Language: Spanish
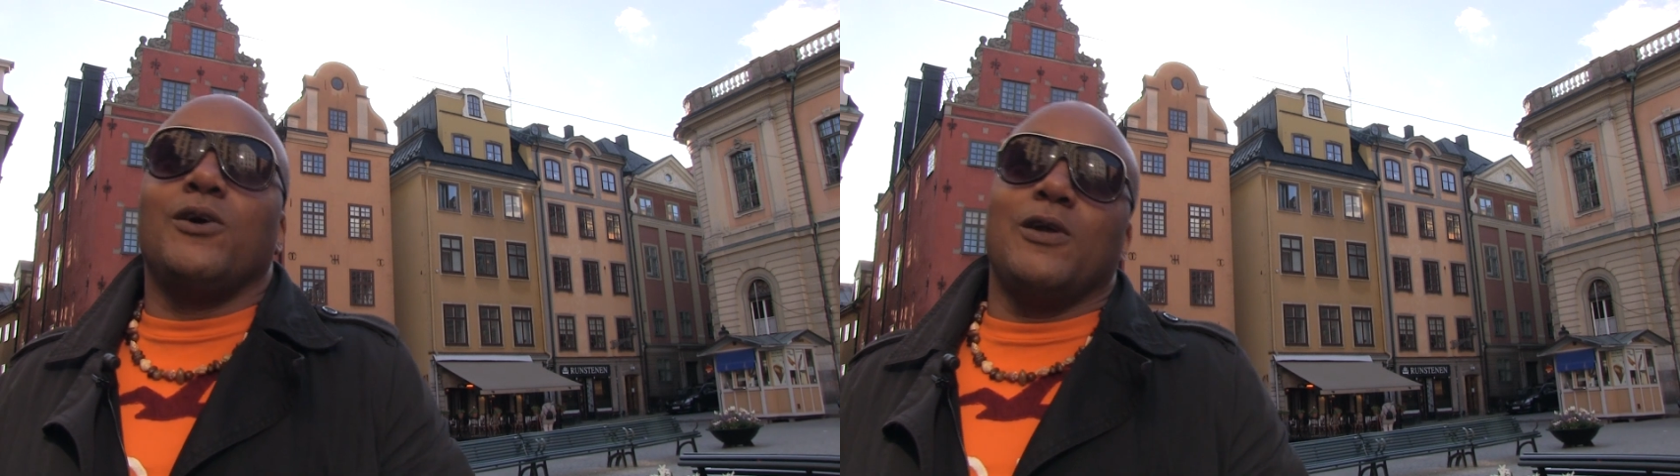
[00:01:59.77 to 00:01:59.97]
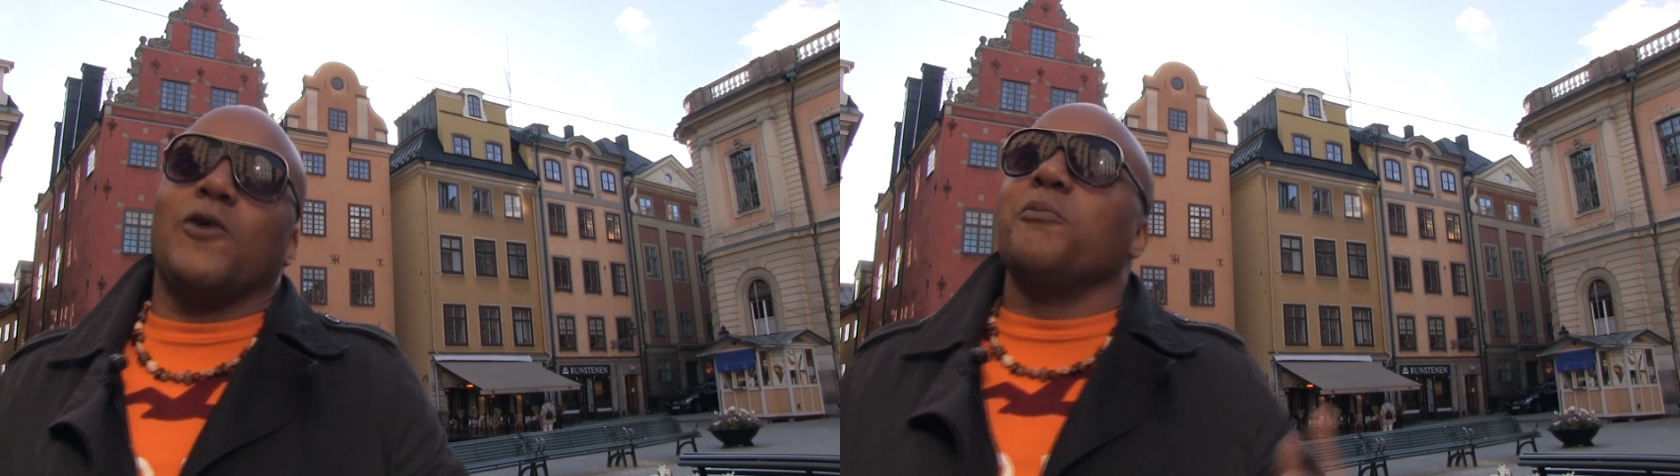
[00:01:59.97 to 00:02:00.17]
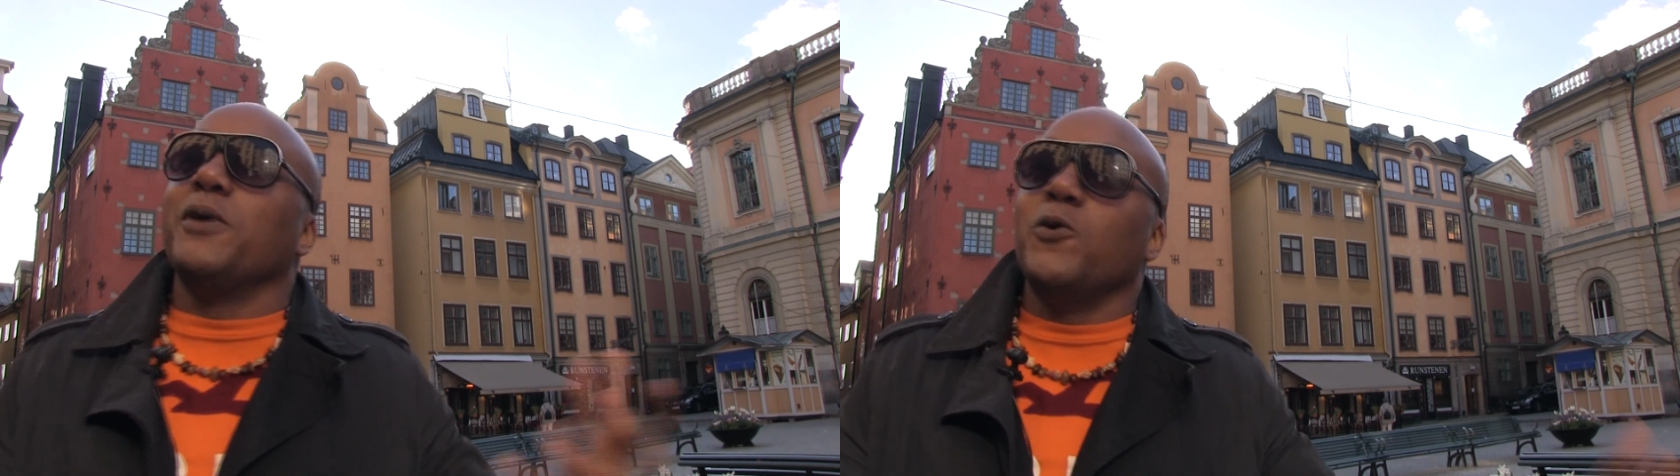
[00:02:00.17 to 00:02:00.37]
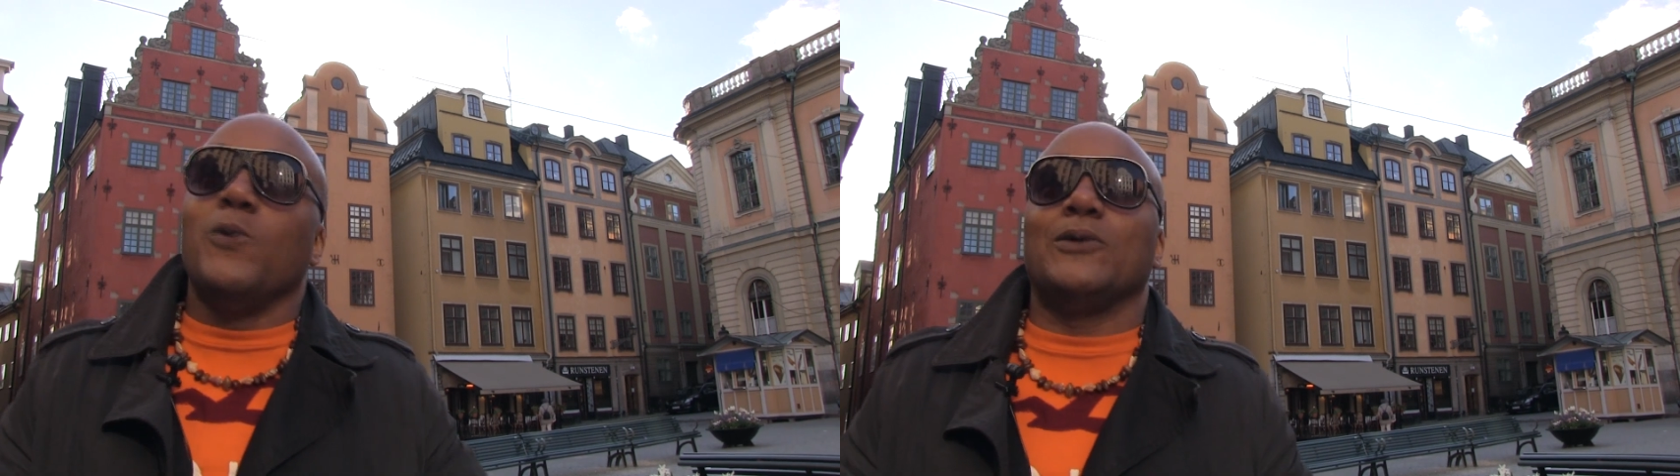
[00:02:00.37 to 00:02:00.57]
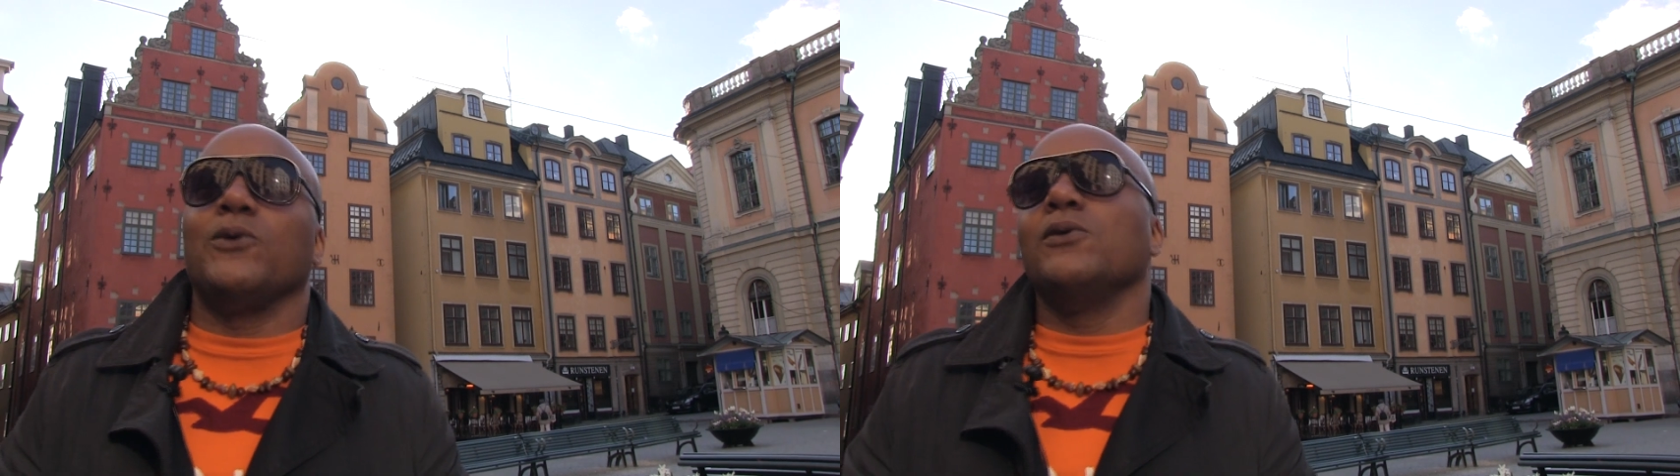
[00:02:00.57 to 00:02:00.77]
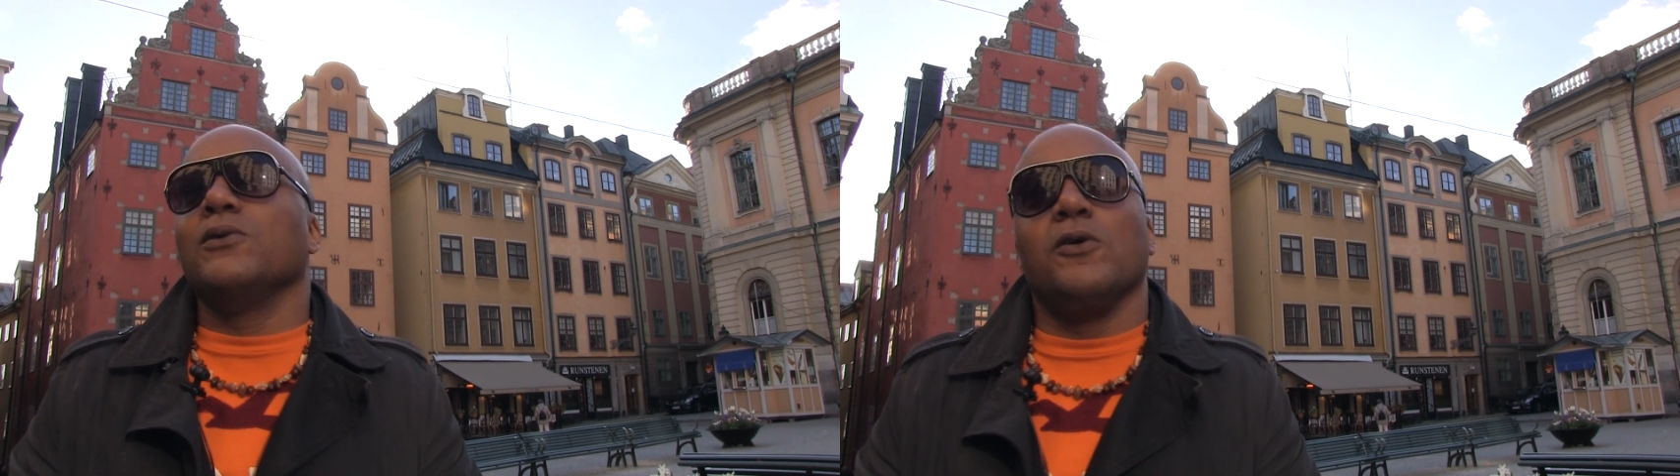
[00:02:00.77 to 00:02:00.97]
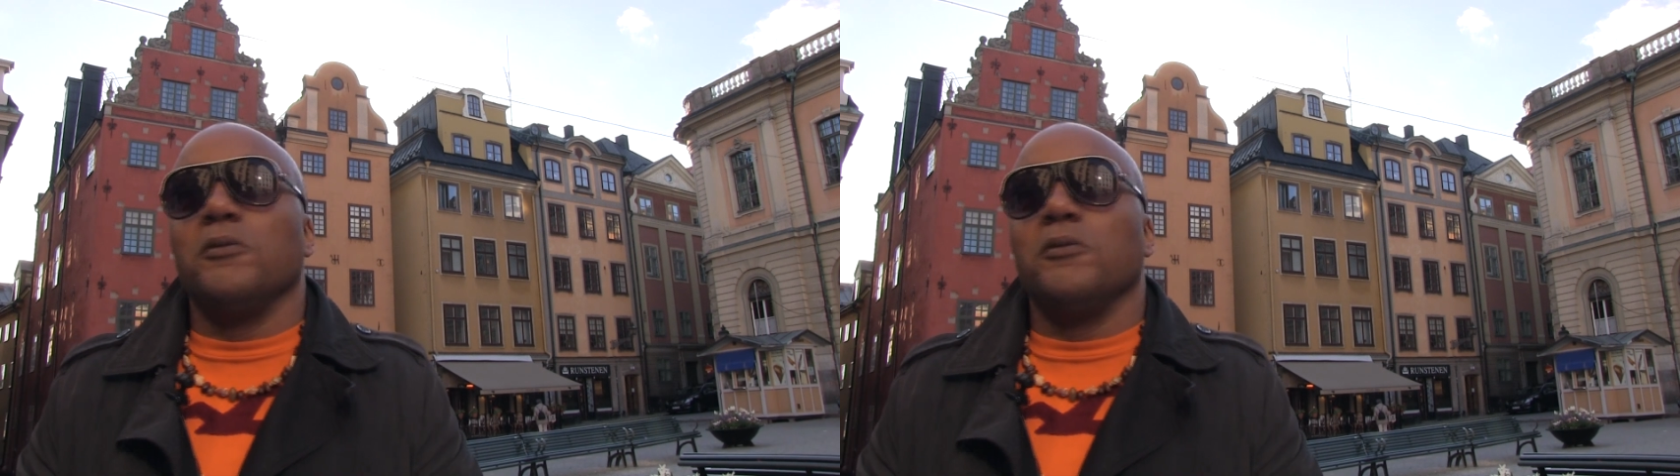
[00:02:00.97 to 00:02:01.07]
ahora con mi cubatón,